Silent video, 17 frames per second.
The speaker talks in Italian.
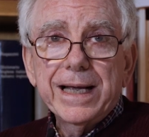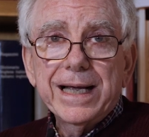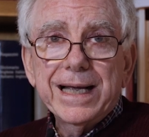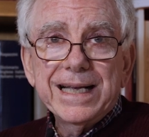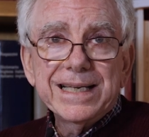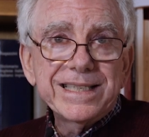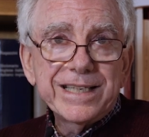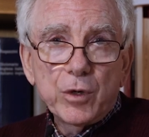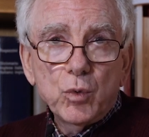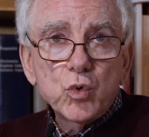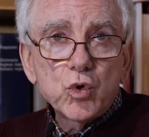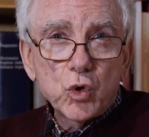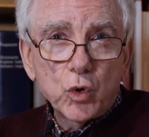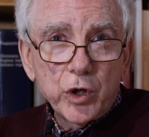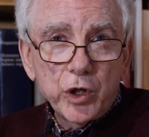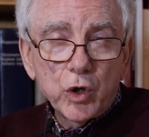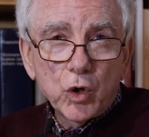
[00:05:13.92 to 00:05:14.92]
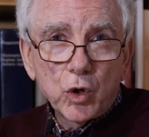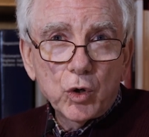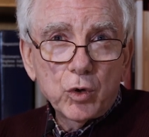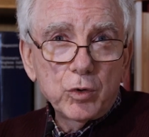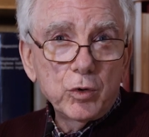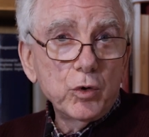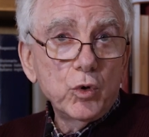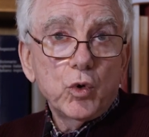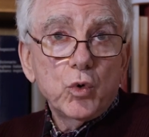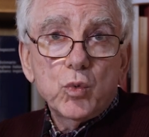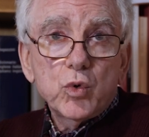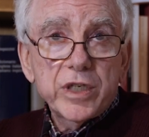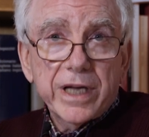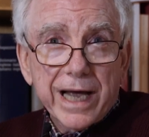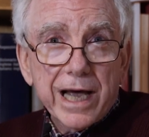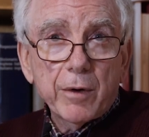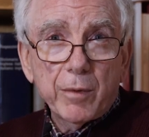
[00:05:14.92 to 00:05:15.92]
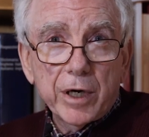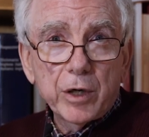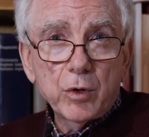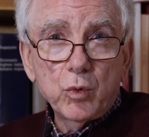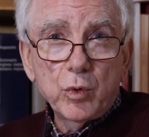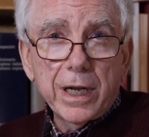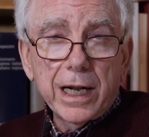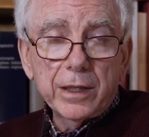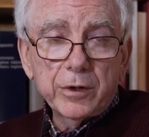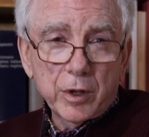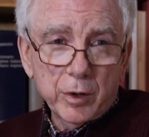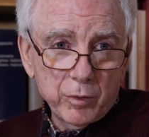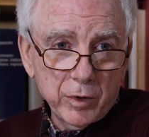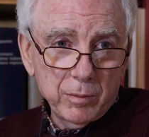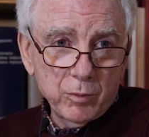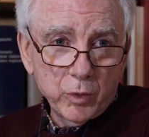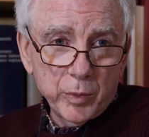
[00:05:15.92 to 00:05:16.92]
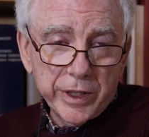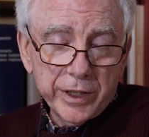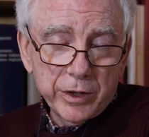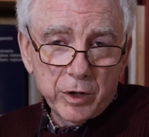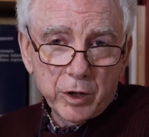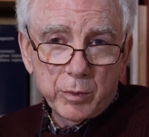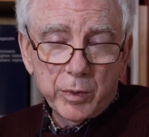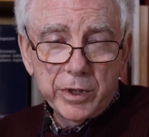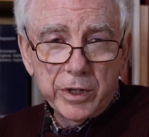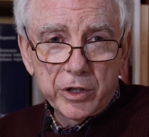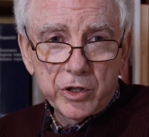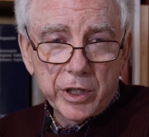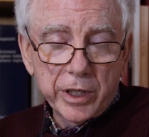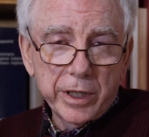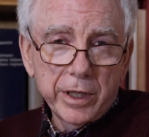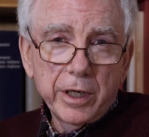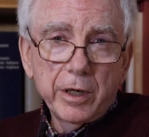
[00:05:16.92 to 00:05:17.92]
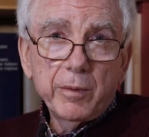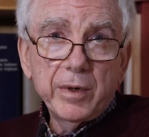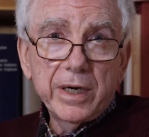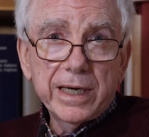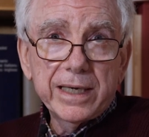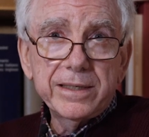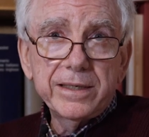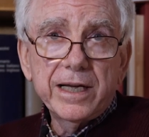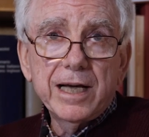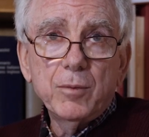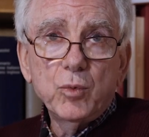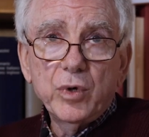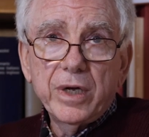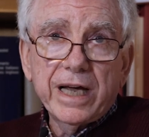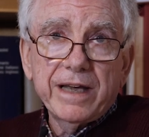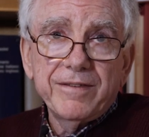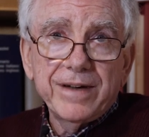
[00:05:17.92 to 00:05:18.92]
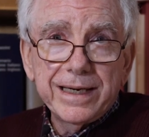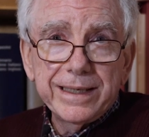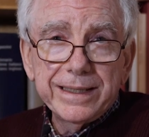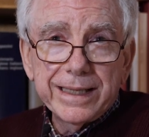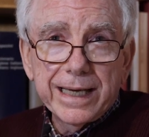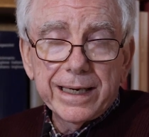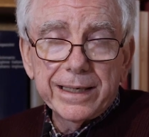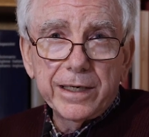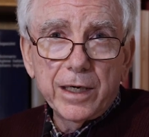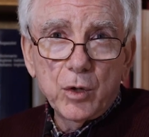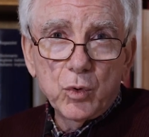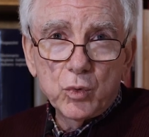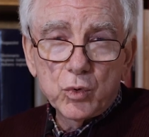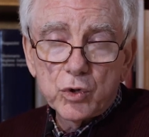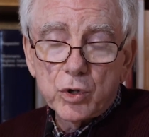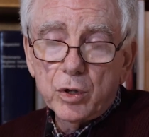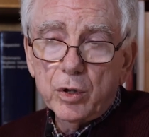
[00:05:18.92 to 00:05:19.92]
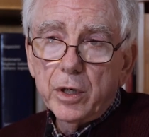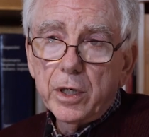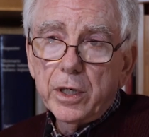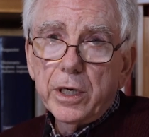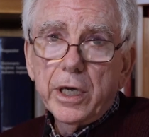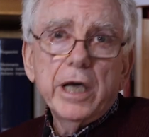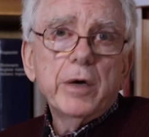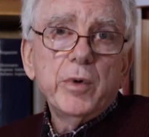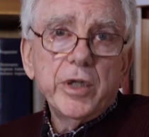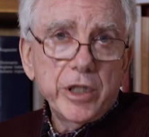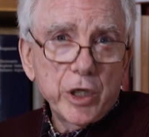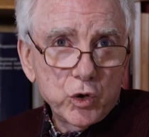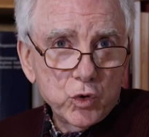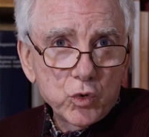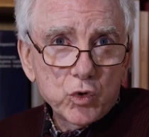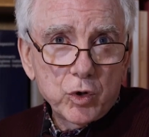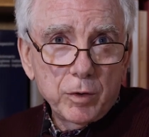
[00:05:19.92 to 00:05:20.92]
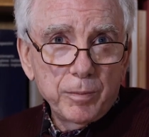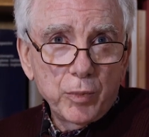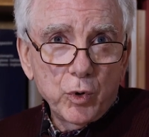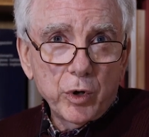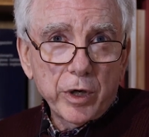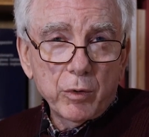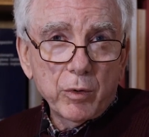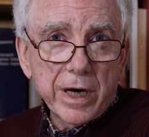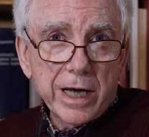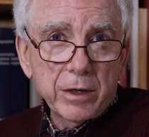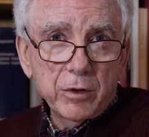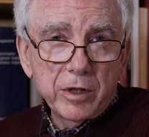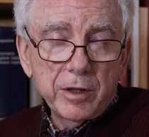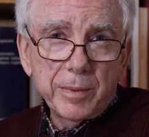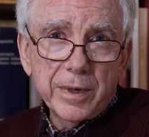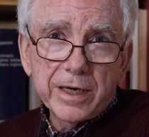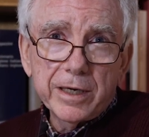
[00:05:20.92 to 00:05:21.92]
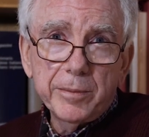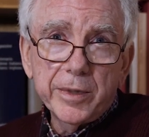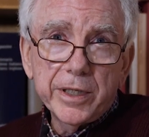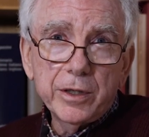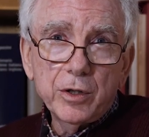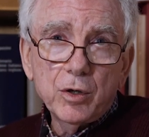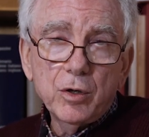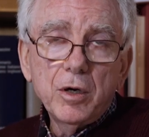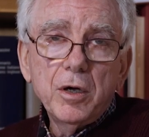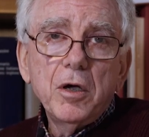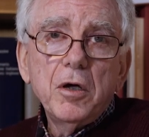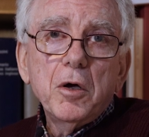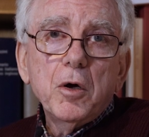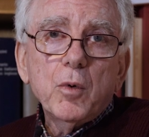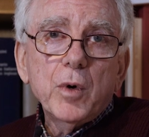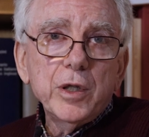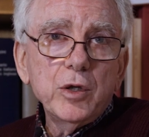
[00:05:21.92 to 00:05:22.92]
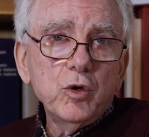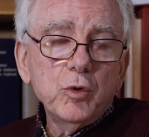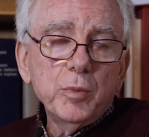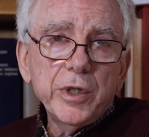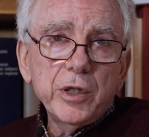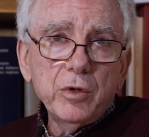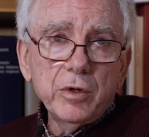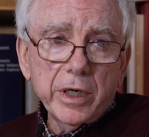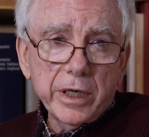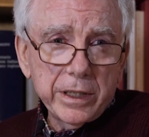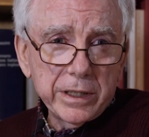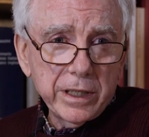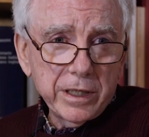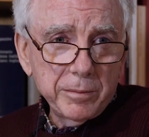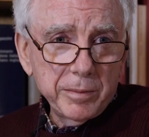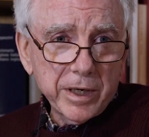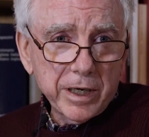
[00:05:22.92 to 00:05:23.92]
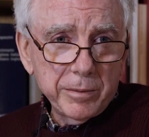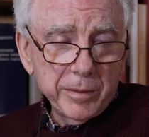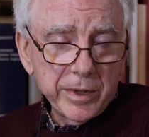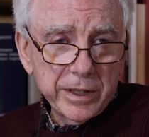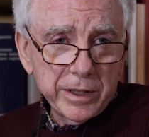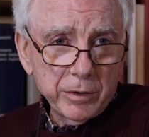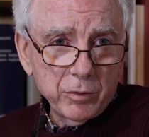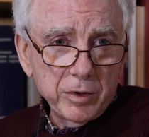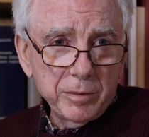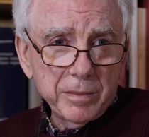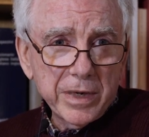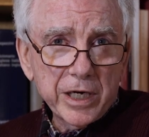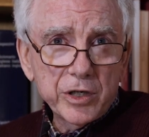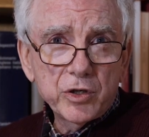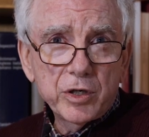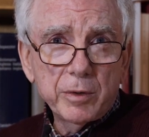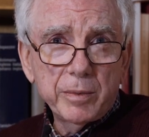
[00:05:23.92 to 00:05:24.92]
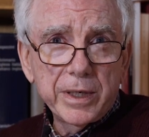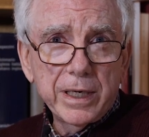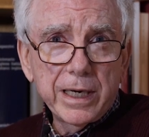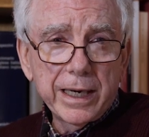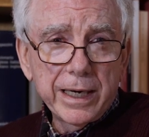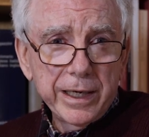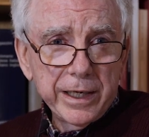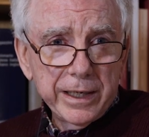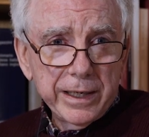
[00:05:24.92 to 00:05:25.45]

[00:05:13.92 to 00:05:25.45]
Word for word: che se uso io non userà qualcun altro in quel momento e quindi c'è quella che si chiama una rivalità nell'uso e quindi è giusto imporre un canone di pagamento. Quando io metto in rete liberamente un'immagine, quella